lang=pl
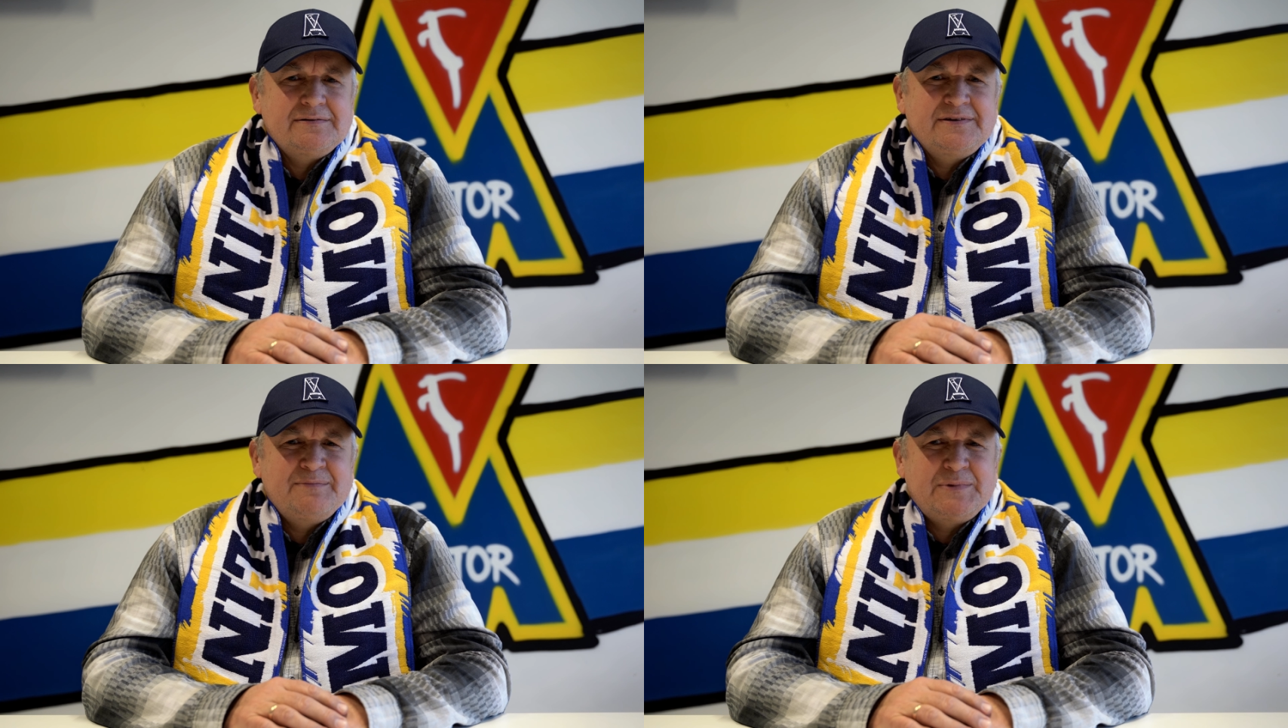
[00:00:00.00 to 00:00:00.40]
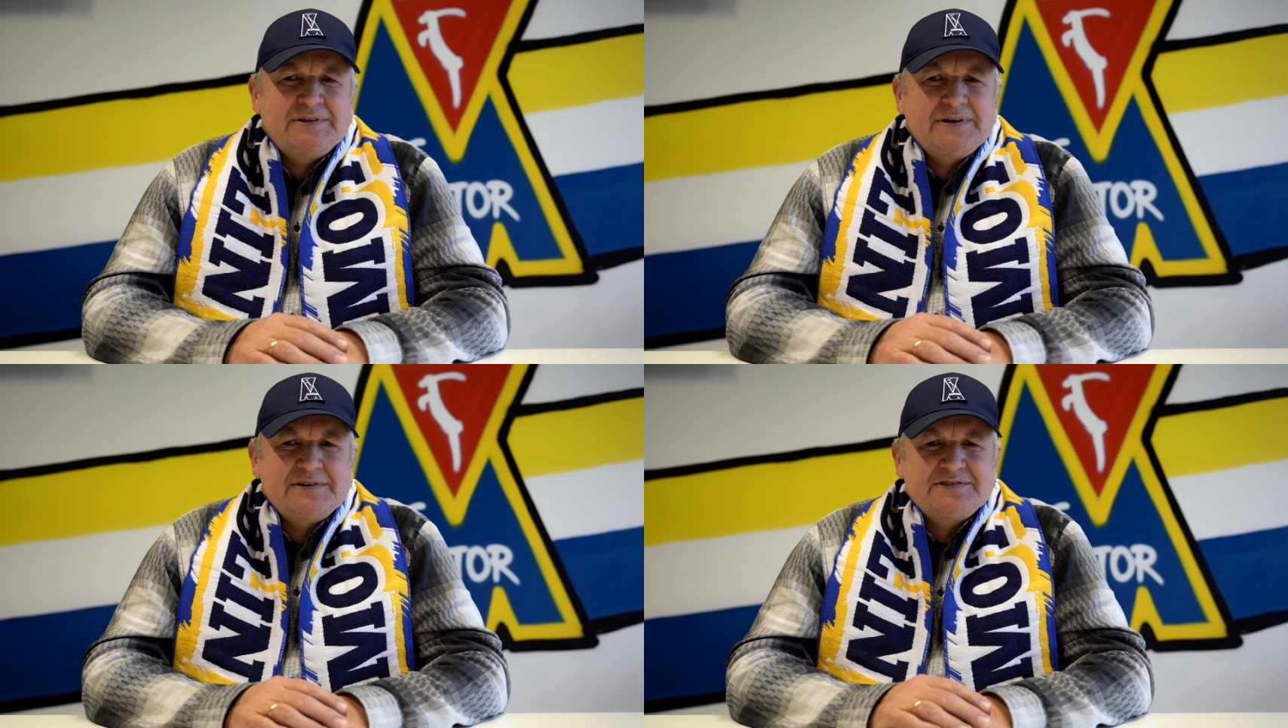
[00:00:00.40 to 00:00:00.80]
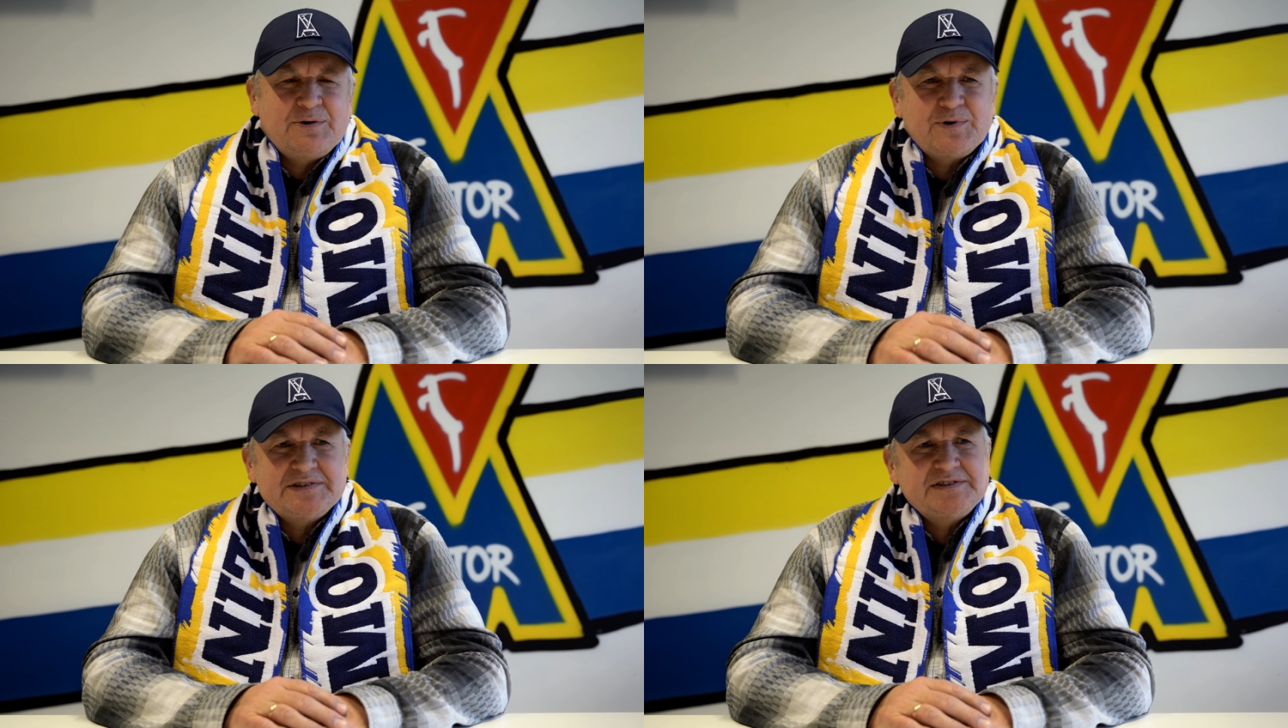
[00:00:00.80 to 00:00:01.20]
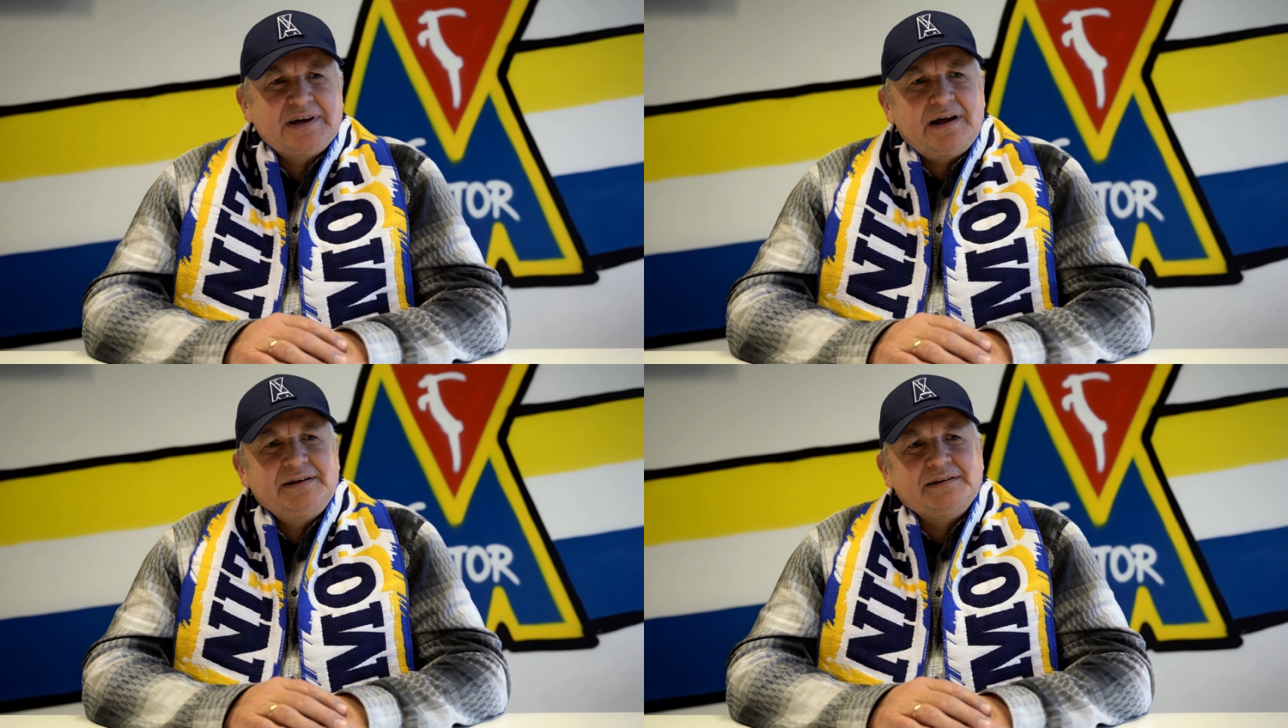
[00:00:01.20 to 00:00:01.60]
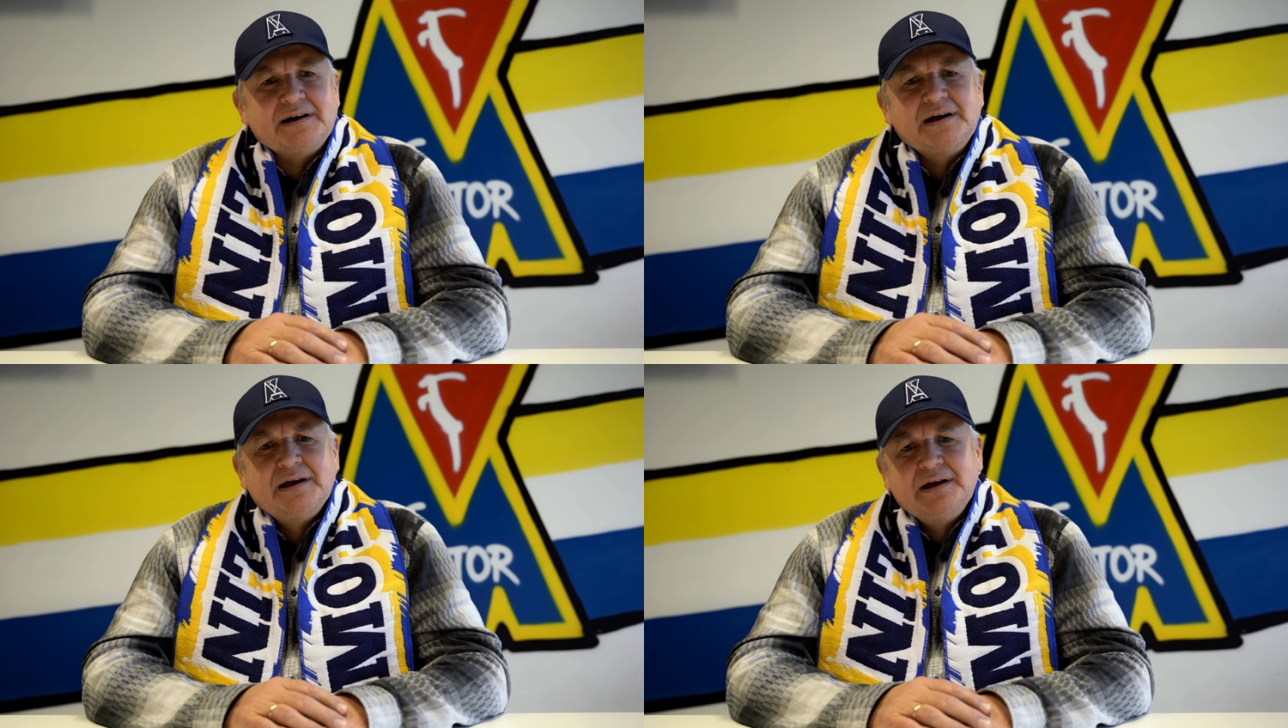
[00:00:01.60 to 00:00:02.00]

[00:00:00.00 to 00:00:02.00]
nie ma tej restauracji Kalina.